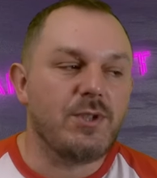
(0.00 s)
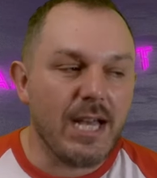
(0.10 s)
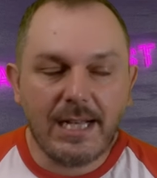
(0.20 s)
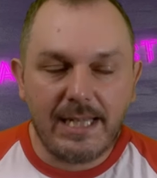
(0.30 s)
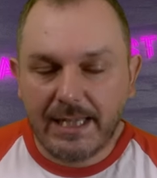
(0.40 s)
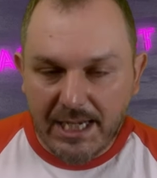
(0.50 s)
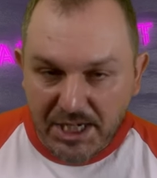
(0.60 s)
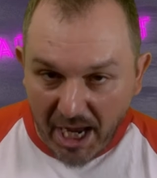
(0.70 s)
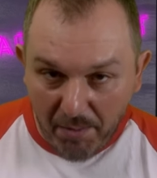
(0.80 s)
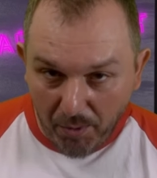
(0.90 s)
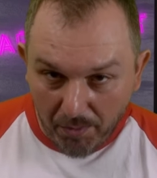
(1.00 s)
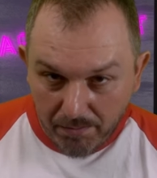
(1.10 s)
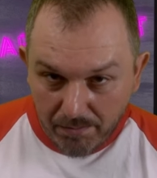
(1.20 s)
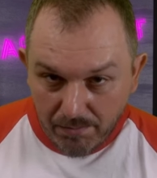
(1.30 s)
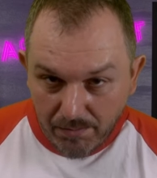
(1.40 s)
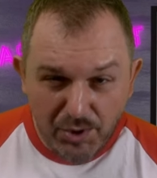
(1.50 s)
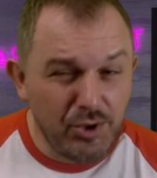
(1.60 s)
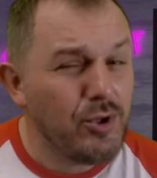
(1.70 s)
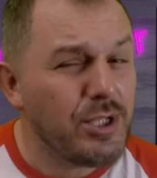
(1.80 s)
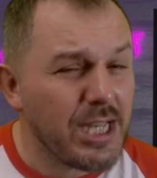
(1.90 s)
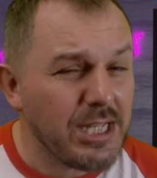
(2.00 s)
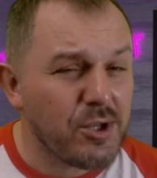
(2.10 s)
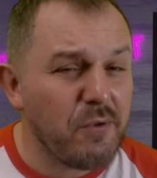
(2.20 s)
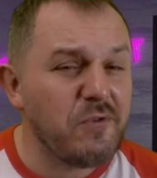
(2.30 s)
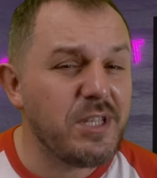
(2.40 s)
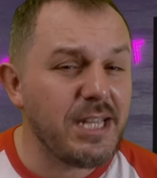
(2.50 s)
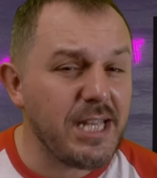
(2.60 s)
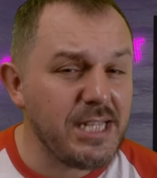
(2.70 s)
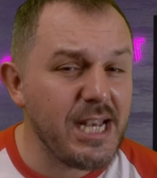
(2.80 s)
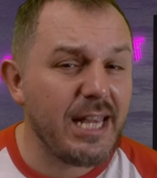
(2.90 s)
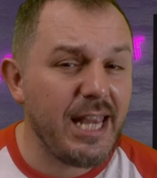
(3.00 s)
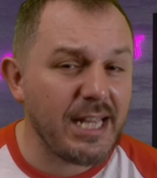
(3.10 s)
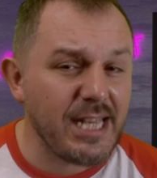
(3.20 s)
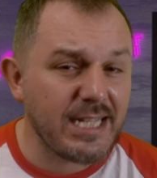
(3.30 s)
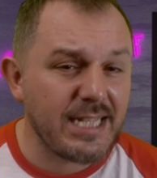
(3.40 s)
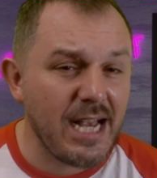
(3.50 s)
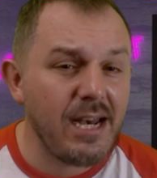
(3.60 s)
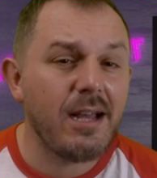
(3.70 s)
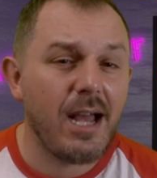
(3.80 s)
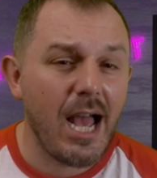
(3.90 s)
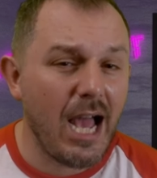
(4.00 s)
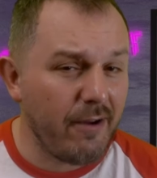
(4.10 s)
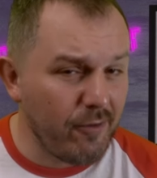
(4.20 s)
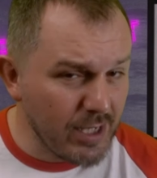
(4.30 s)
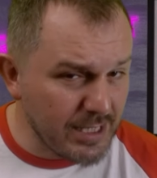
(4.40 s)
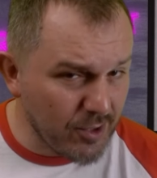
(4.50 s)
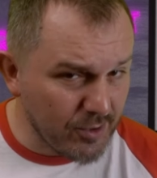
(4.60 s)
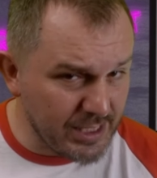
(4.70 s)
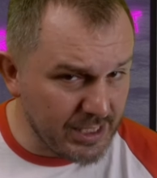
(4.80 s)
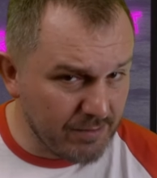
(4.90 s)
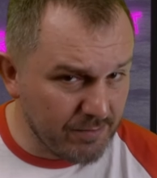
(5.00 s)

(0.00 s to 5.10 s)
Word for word: ça, c'est très charmant, jusqu'à ce que vous atteigniez la dernière salle avant la sortie.